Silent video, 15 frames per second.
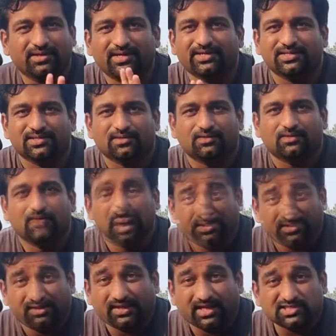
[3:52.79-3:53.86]
रेडियल
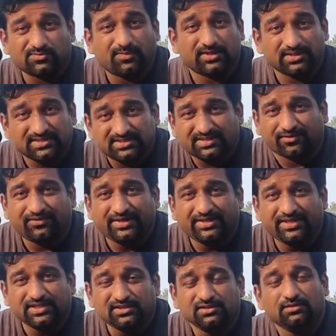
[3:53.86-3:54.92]
एंड द लास्ट पार्ट
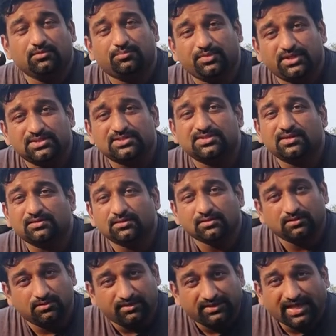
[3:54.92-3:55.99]
सेवनटीन मीन्स द
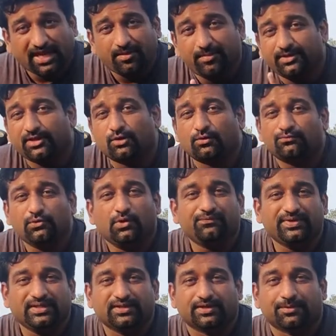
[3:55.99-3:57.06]
डायमीटर ऑफ योर
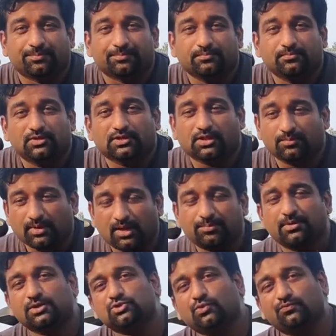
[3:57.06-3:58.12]
व्हील रिंग मतलब
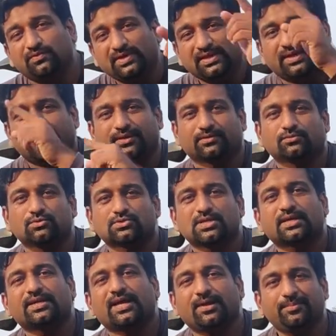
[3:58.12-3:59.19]
आपका जो व्हील है
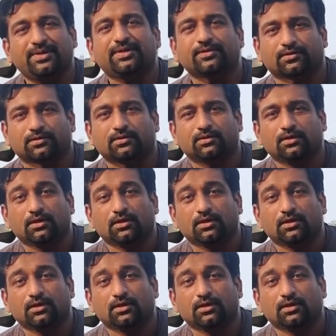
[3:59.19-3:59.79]
उसका डायमीटर